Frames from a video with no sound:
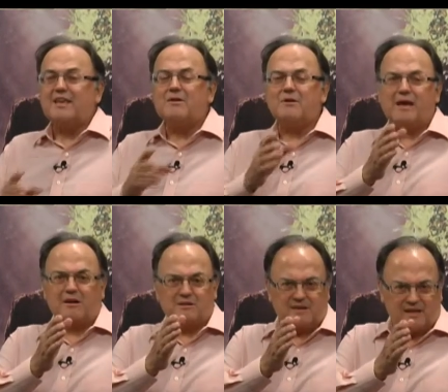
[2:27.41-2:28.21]
que eu
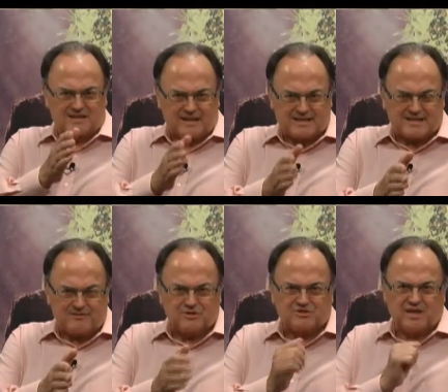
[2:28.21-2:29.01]
quero
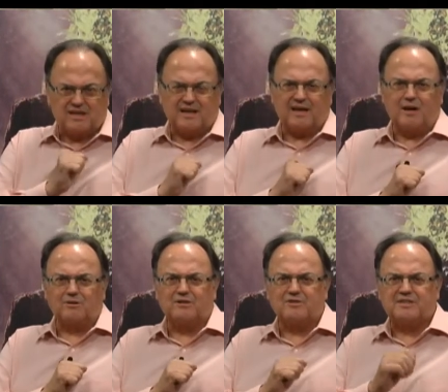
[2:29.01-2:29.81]
esclarecer a você,
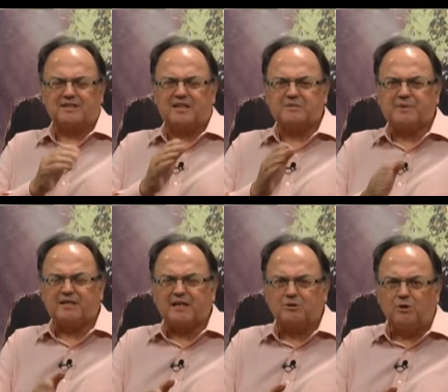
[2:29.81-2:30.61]
internauta, você,
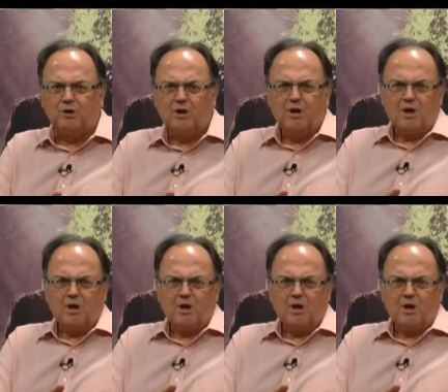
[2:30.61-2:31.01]
telespectador,